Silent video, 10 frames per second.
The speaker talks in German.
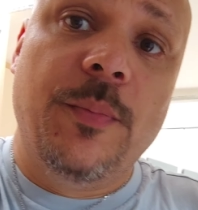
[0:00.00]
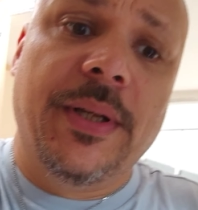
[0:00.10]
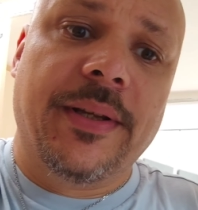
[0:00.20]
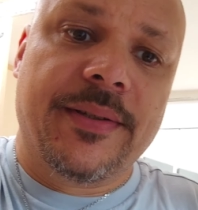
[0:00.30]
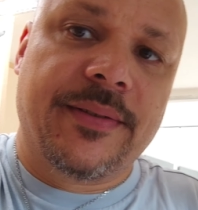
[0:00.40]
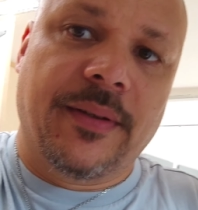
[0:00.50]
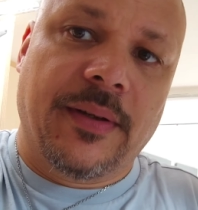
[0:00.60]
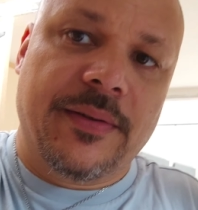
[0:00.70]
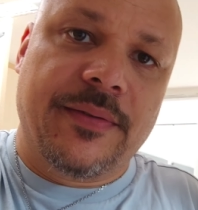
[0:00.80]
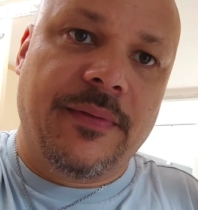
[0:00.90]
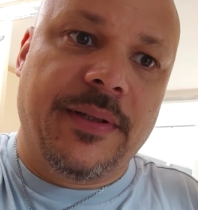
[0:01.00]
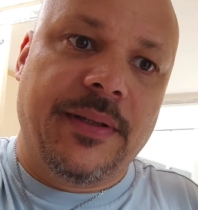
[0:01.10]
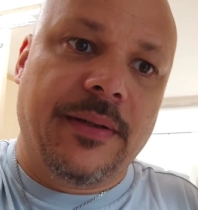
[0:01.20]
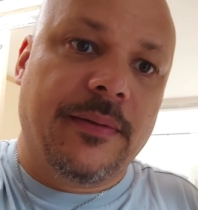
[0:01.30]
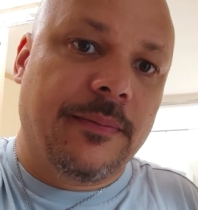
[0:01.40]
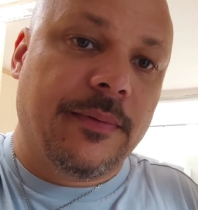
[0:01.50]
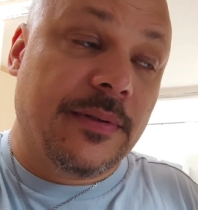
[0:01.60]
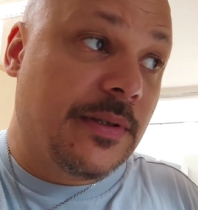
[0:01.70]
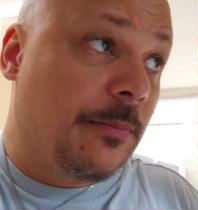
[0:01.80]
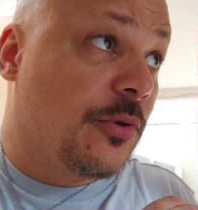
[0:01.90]
Gummileisten, ganz wichtig.
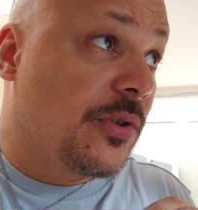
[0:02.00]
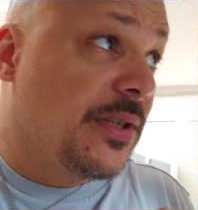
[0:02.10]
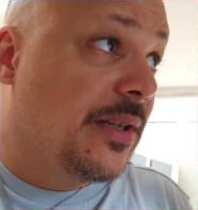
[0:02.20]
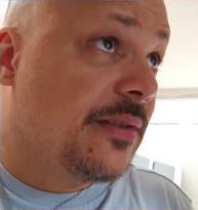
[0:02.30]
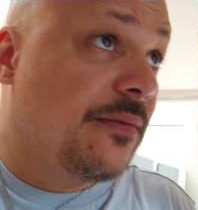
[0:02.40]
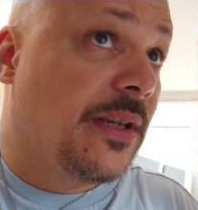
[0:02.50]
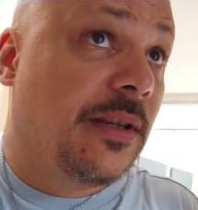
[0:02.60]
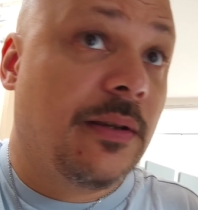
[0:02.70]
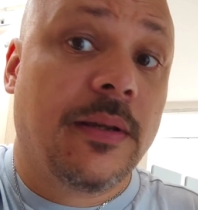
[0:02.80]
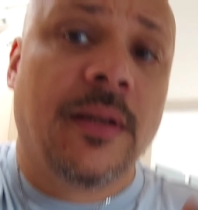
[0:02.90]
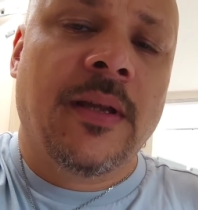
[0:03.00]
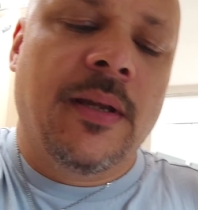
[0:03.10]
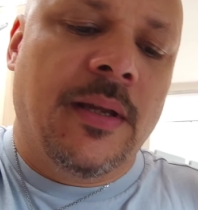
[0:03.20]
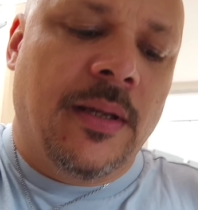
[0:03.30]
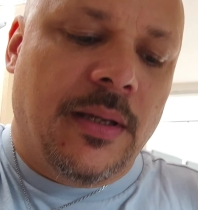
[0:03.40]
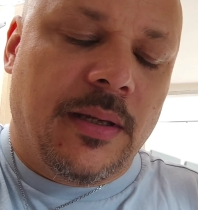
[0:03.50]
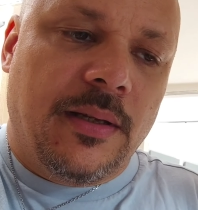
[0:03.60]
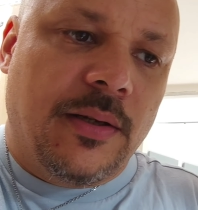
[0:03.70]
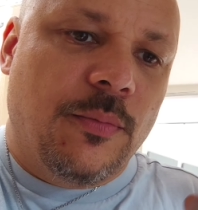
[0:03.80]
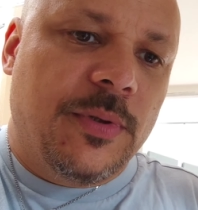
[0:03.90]
Also ich habe schon gesehen, dass wir hier
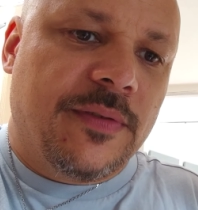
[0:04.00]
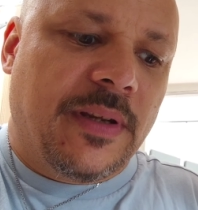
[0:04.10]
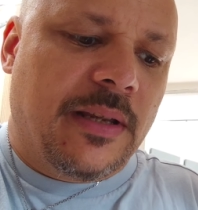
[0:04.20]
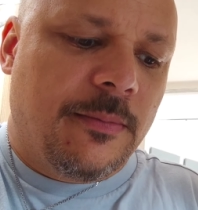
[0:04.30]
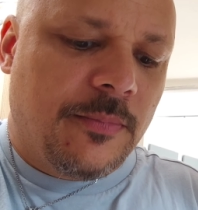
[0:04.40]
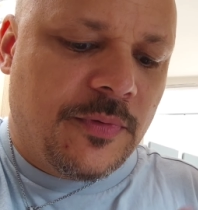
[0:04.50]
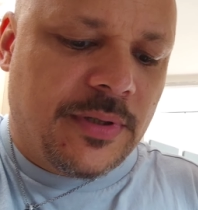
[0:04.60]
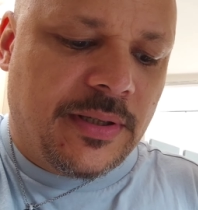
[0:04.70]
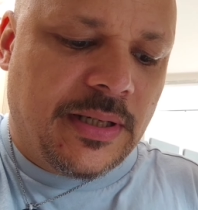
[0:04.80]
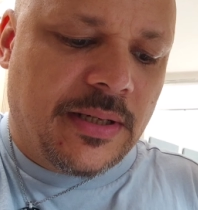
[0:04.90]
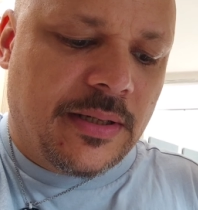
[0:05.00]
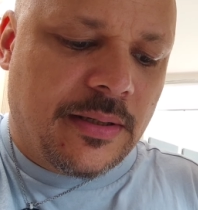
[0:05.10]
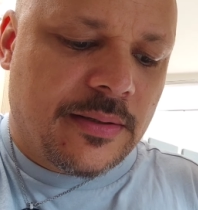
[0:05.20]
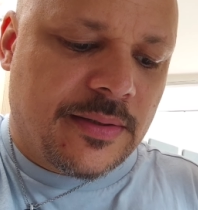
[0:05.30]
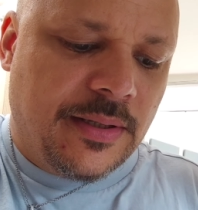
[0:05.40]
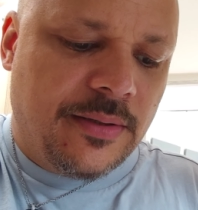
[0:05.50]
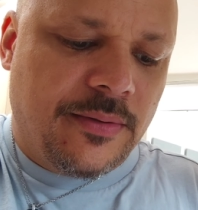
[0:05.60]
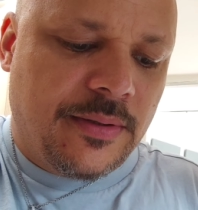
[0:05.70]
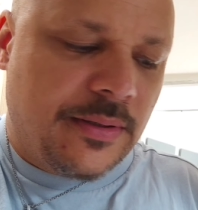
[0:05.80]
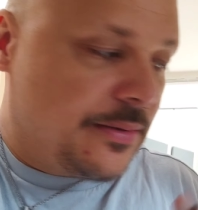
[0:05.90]
äh, die Gummis weg haben und dann Dekasil
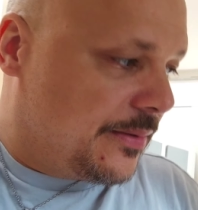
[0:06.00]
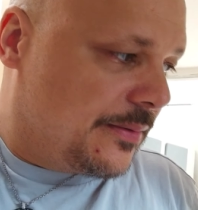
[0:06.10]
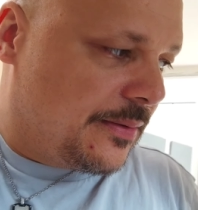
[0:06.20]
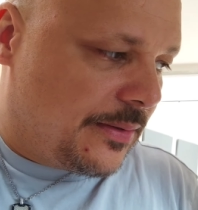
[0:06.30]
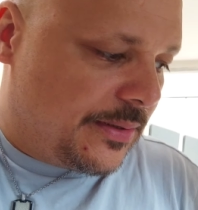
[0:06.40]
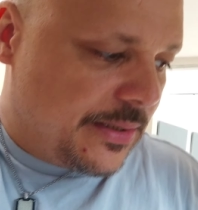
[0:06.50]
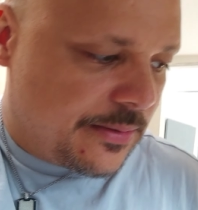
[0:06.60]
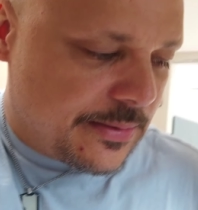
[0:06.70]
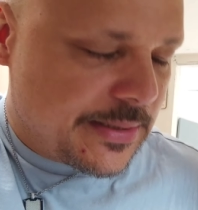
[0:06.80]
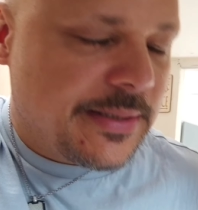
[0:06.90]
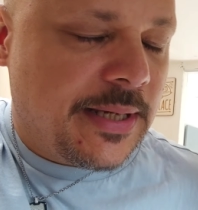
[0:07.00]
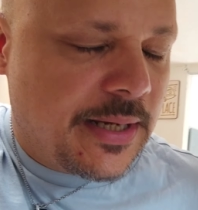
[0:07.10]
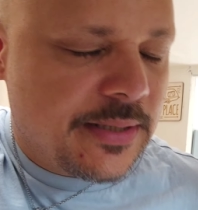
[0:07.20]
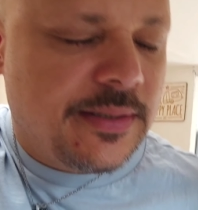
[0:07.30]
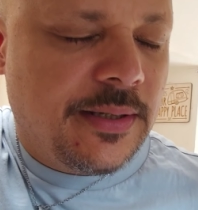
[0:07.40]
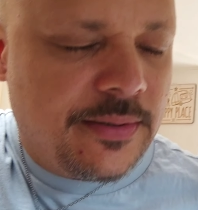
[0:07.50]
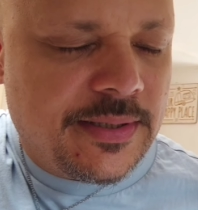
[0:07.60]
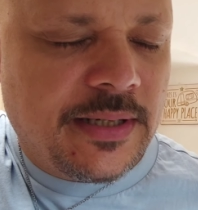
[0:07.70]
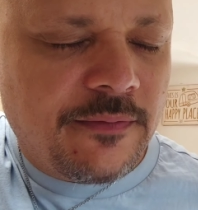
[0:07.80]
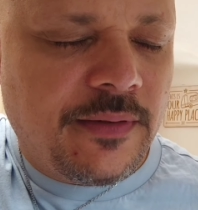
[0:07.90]
oder äh, Dekasil,
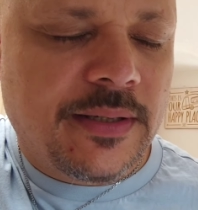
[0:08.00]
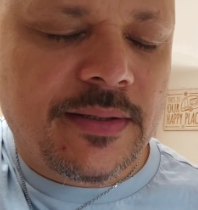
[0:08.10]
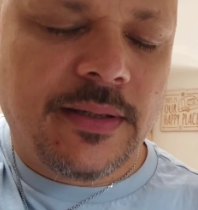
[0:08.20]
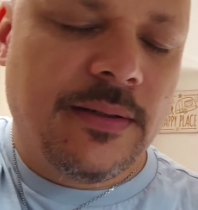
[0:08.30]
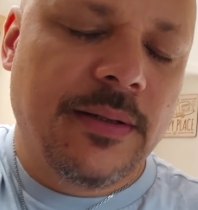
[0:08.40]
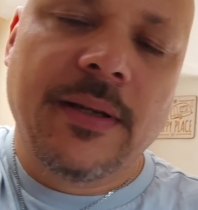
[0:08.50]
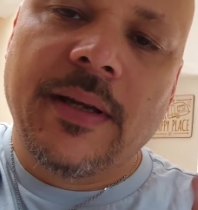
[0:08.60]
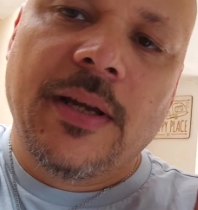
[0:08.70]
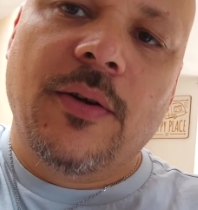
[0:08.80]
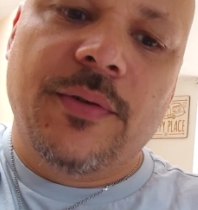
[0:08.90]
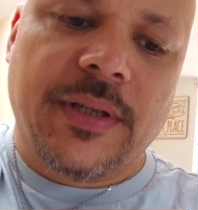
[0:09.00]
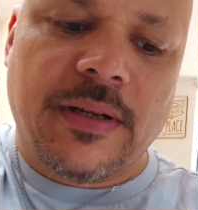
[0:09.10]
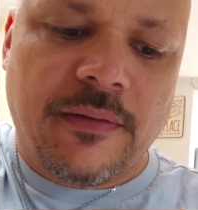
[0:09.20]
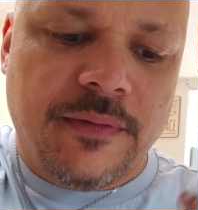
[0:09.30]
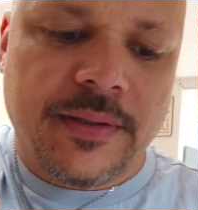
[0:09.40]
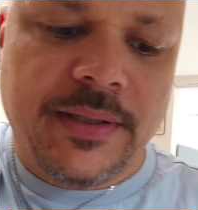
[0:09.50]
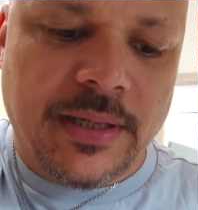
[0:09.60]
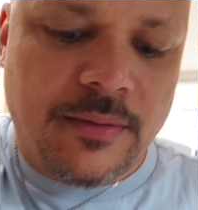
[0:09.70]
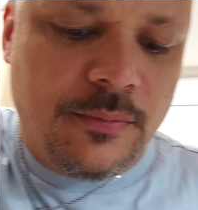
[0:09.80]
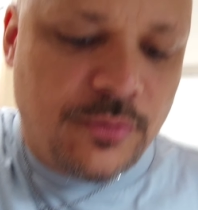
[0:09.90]
Sikaflex hin und dann einfach
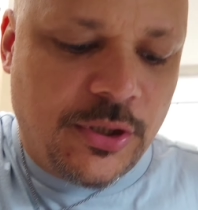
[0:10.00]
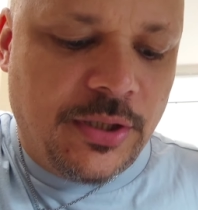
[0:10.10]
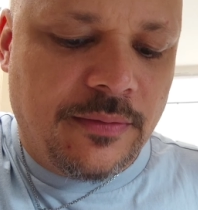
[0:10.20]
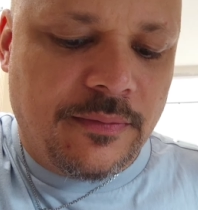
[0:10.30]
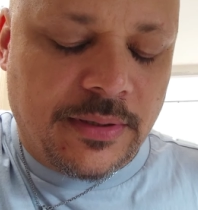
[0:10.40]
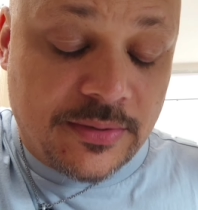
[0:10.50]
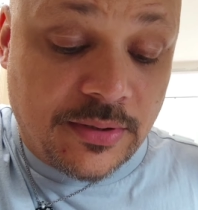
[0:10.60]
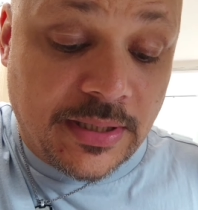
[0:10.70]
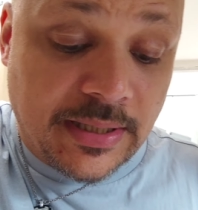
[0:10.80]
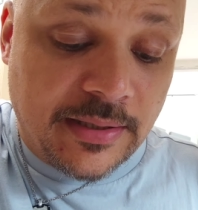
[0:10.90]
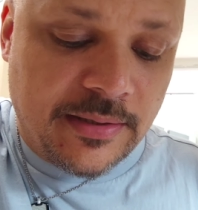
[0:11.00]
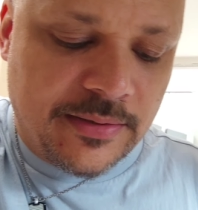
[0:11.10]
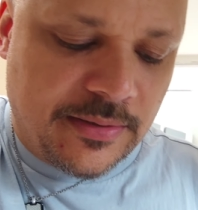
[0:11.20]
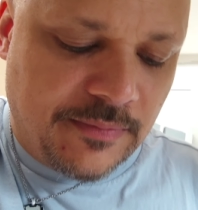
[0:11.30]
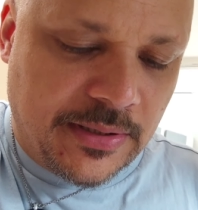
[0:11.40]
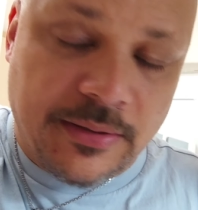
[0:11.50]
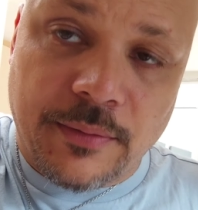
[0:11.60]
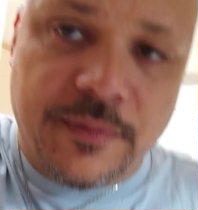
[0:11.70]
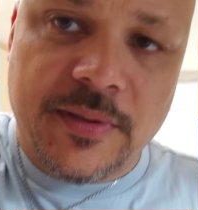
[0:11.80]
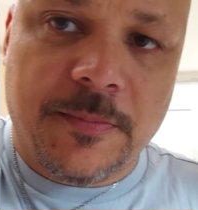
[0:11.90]
die Aluschiene, also die Kederleiste wieder
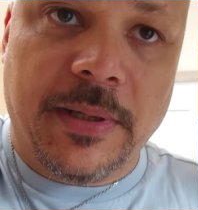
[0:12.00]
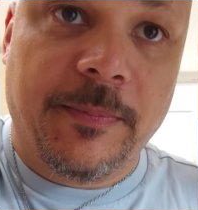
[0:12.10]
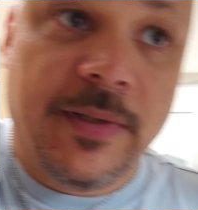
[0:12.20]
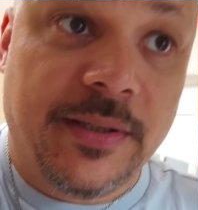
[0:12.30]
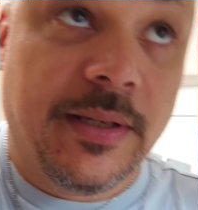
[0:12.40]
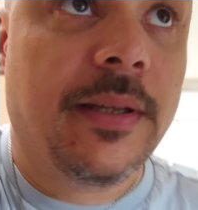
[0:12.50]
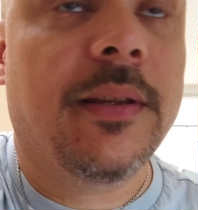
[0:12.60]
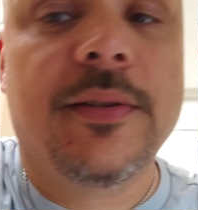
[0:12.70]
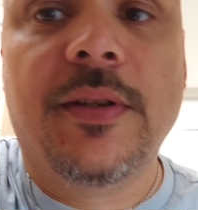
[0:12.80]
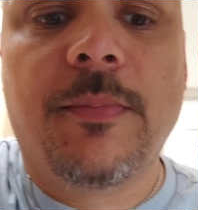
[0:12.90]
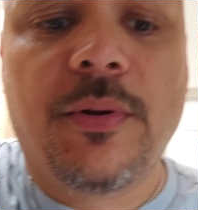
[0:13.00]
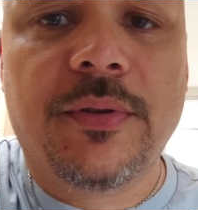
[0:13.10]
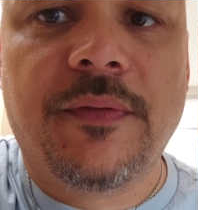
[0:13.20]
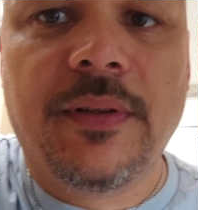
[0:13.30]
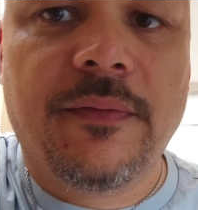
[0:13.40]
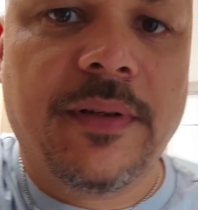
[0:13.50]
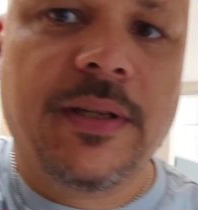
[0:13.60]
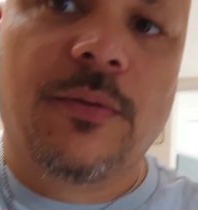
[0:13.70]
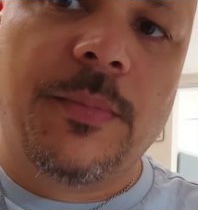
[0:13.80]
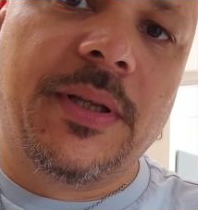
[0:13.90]
drauf, das bleibt nicht dicht. Also ihr braucht auf jeden Fall
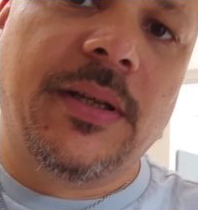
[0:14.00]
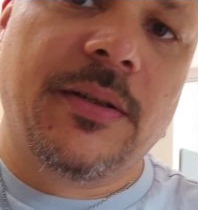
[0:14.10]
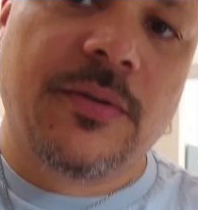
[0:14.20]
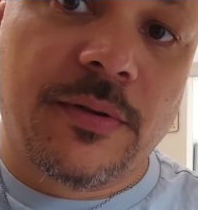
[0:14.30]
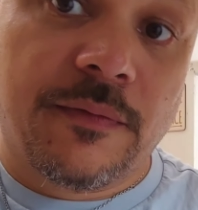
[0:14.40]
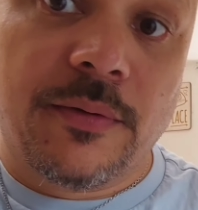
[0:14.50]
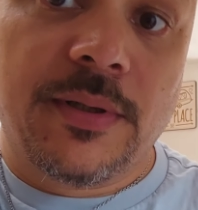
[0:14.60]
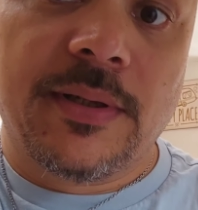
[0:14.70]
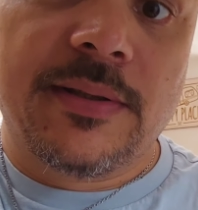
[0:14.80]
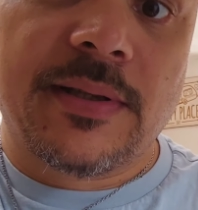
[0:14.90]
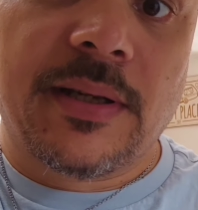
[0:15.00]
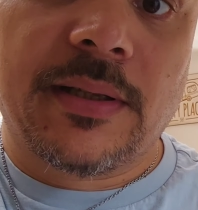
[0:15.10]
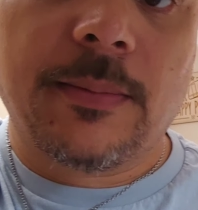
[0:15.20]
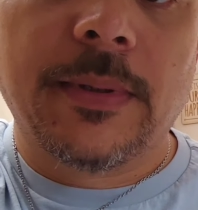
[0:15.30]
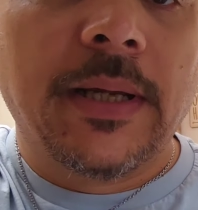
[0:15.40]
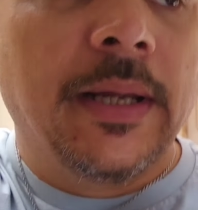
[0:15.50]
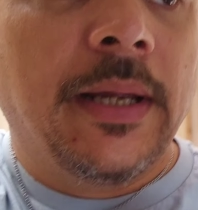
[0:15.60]
den Gummi, den ich euch vorhin gezeigt habe.